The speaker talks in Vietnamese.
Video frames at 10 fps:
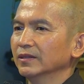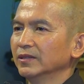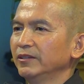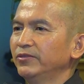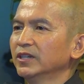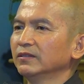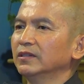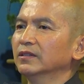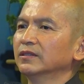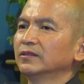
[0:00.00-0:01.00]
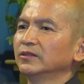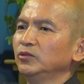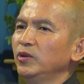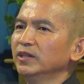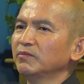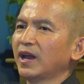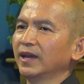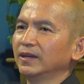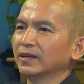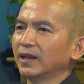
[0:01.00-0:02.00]
Thiên Phước được duyên
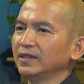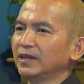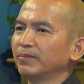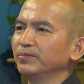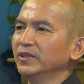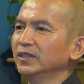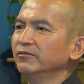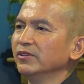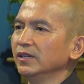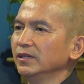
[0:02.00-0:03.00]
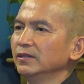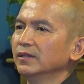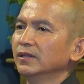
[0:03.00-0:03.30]
mai là lại gặp những vị